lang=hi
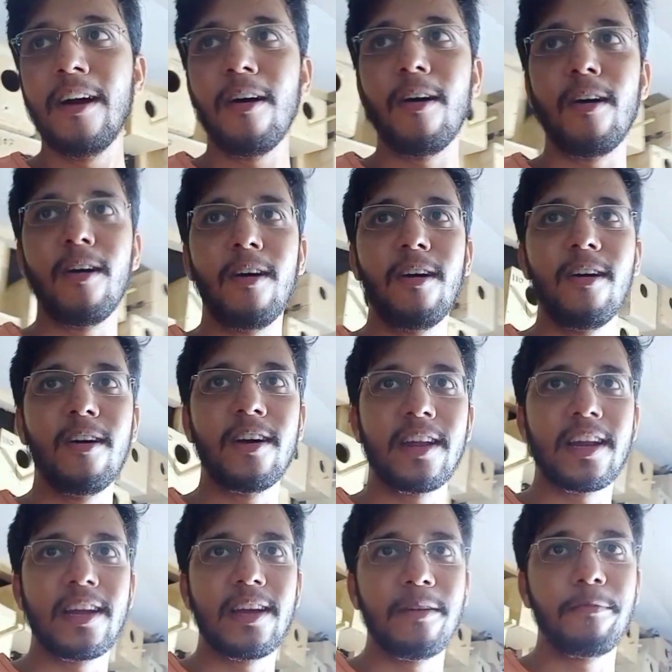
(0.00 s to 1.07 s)
और
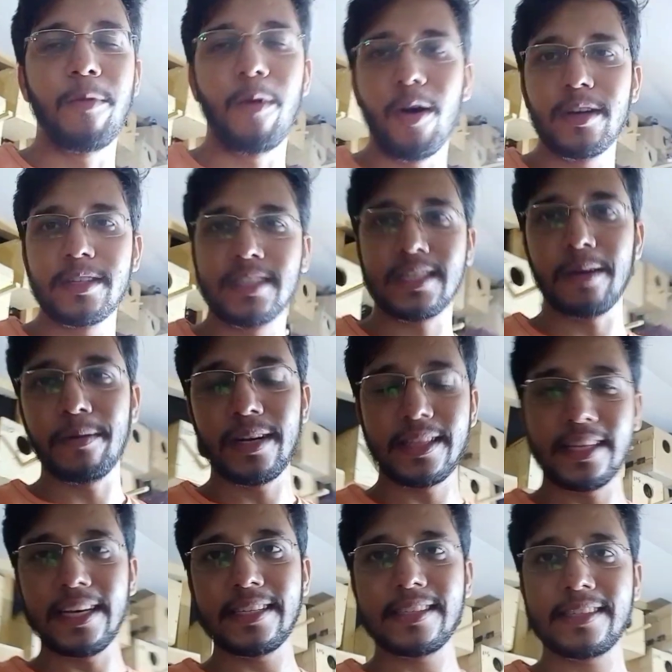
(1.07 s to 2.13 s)
बहुत
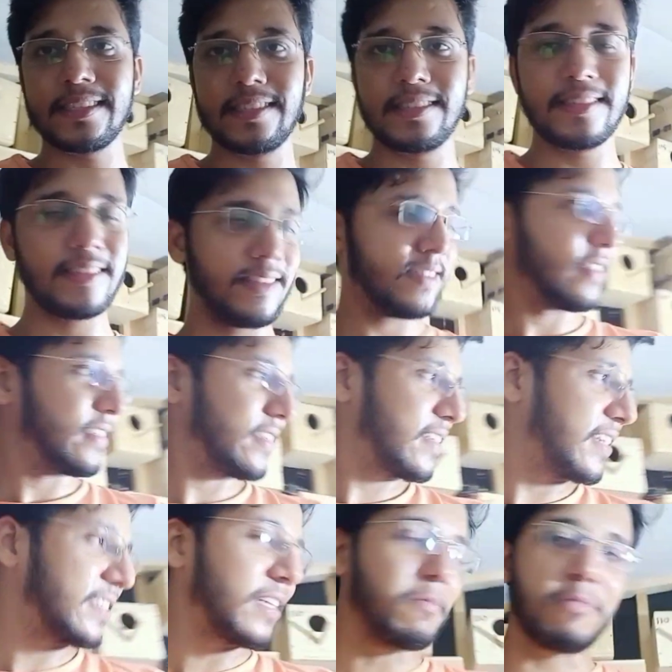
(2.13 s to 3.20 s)
ज़बरदस्त
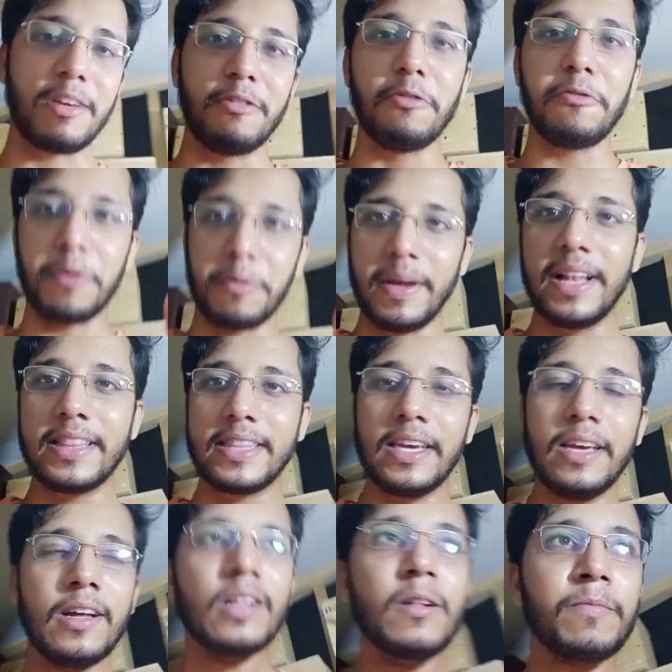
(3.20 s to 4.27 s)
किस्म की वो फीमेल थी
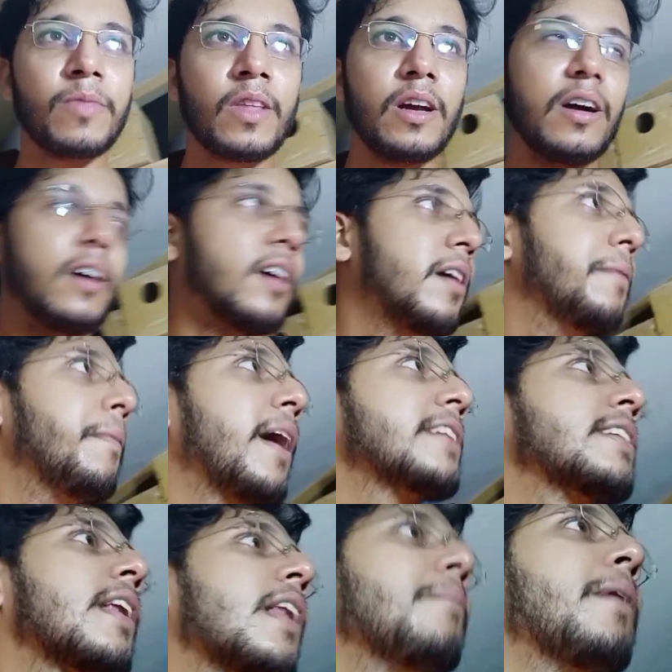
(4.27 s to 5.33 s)

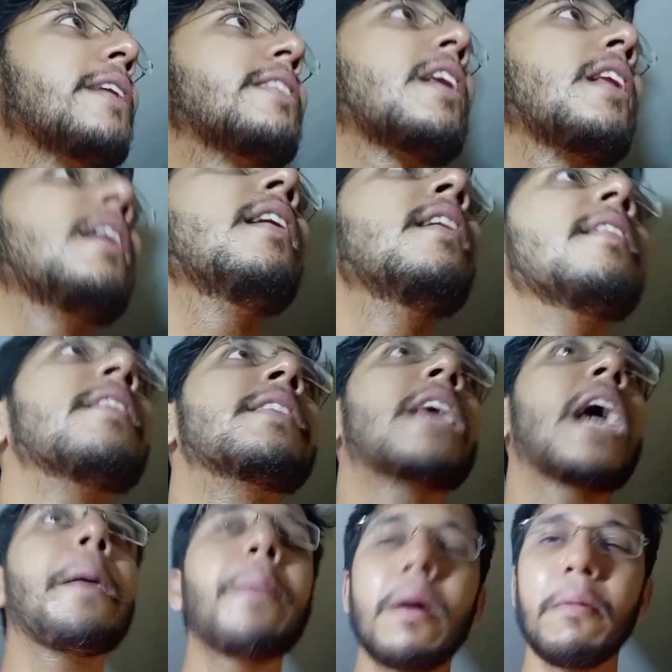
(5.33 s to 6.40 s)
माशा माशा
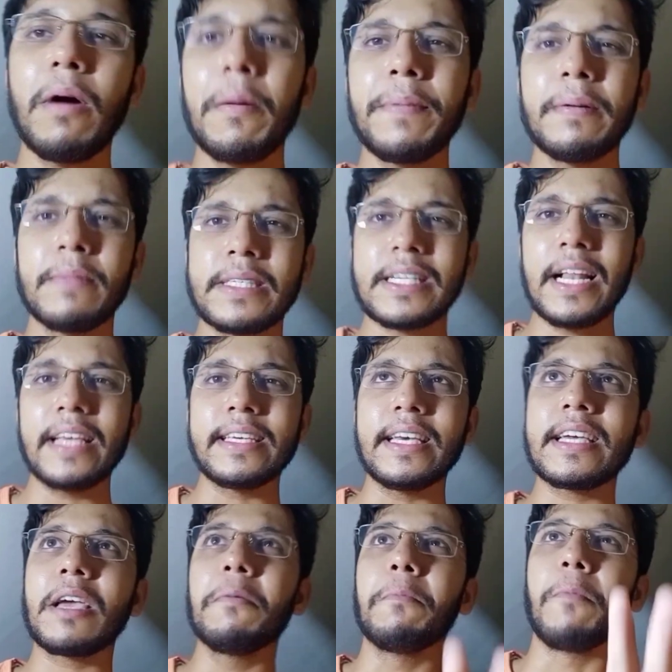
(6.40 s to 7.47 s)
यहाँ पे हमारे पास मसला ये
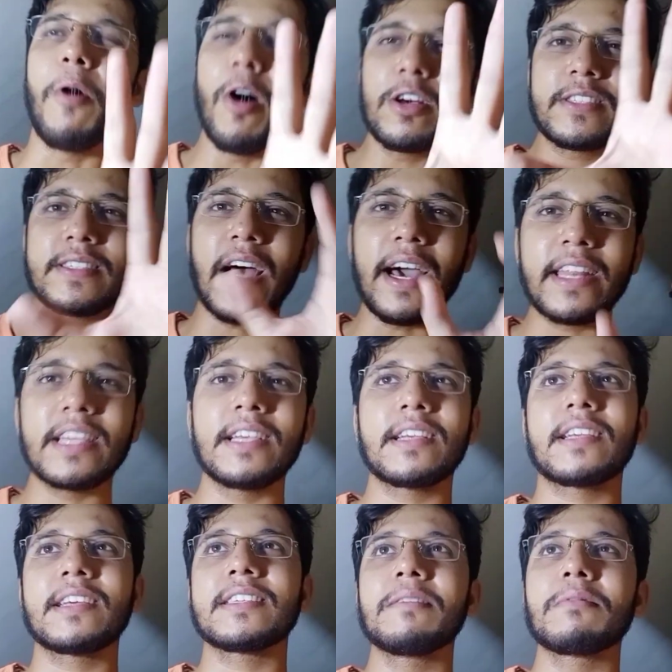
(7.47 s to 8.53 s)
है कि बहुत सारी
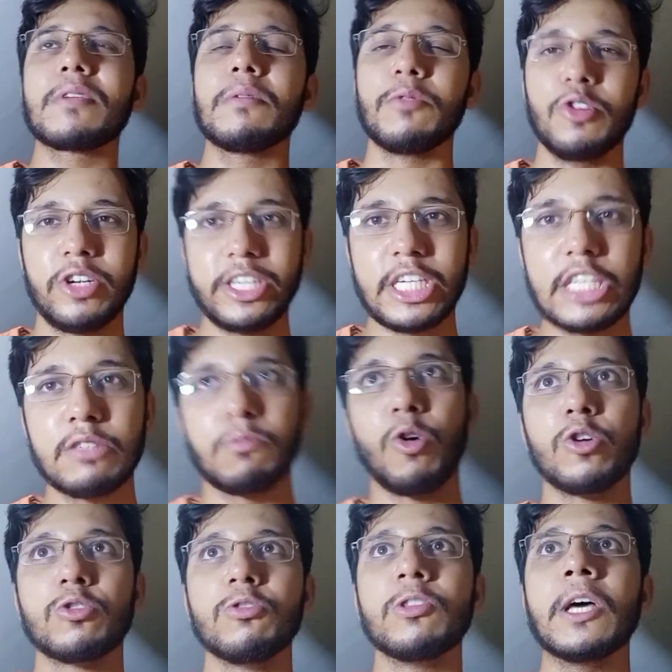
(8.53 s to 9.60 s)
किस्म की म्यूटेशन
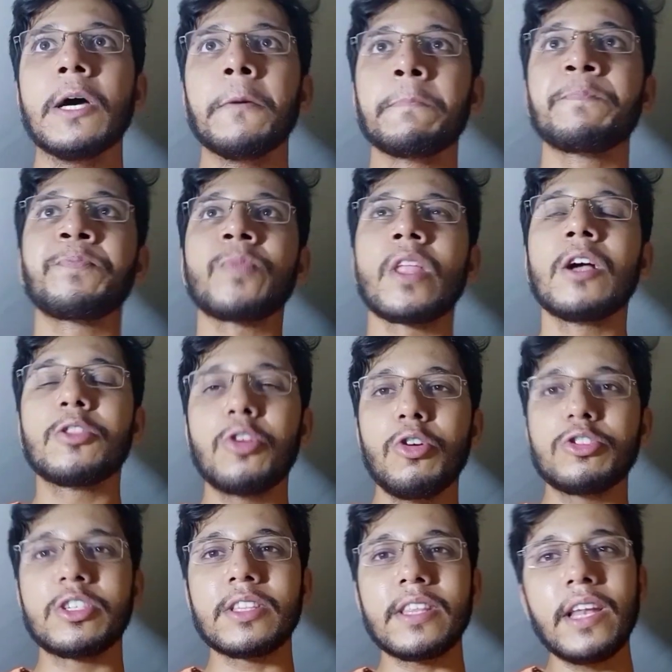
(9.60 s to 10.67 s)
मौजूद हैं तो
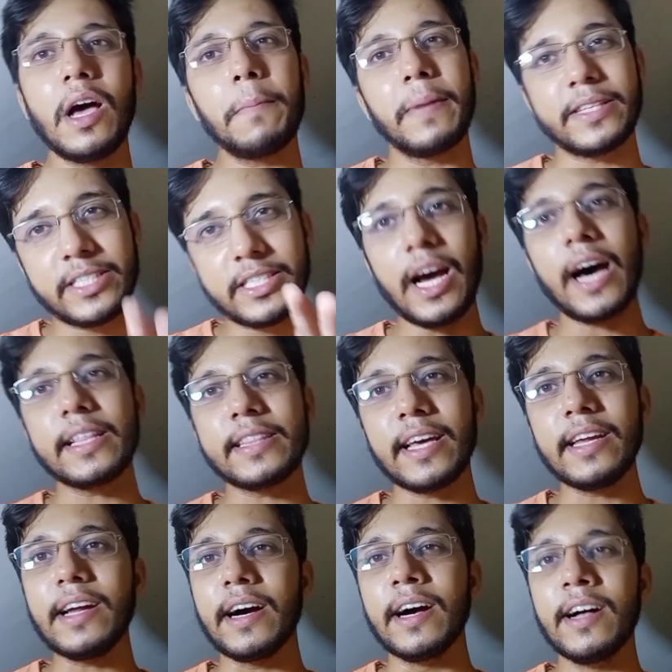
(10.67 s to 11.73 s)
जितना बच्चा आता है ना